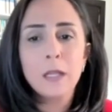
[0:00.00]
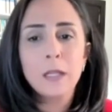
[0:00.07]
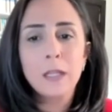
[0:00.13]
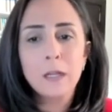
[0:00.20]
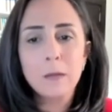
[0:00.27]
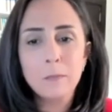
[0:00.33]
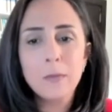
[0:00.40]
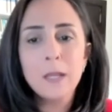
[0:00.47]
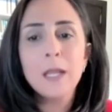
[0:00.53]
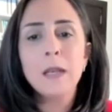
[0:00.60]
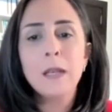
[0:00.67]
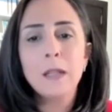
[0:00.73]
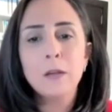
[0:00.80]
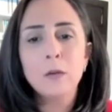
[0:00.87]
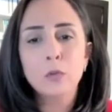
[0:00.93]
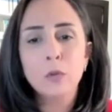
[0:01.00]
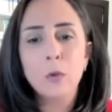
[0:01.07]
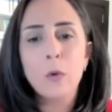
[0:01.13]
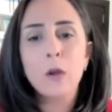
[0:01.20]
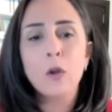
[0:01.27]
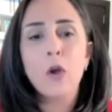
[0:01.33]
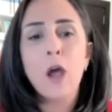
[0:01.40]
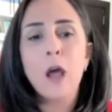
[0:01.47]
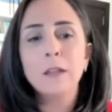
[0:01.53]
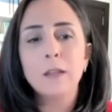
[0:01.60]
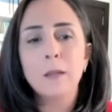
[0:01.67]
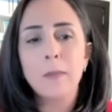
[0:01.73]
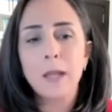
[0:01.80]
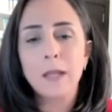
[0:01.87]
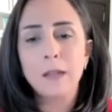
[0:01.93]
كرمال انه التوقعات
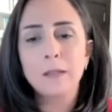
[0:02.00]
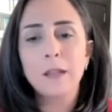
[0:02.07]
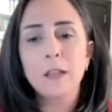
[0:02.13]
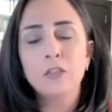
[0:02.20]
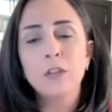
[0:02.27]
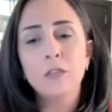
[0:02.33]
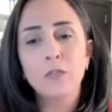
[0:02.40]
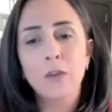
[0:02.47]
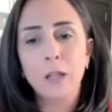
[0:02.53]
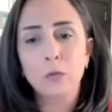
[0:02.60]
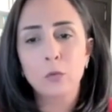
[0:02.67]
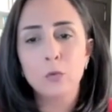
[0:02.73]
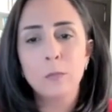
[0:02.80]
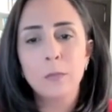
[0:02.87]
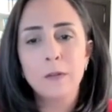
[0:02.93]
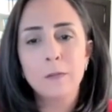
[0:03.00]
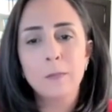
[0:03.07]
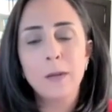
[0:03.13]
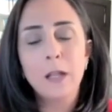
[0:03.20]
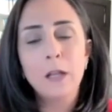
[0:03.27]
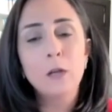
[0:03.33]
تبع النتائج كيف رح تكون بالنسبه